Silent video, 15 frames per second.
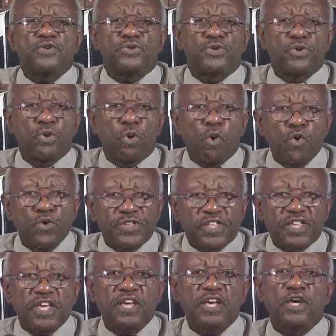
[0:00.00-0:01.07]
de
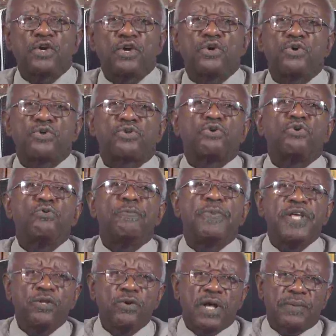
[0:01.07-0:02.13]
Osée sur
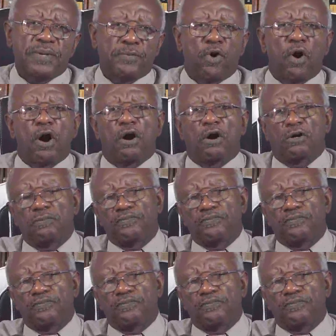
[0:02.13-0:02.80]
l'oubli de la mémoire.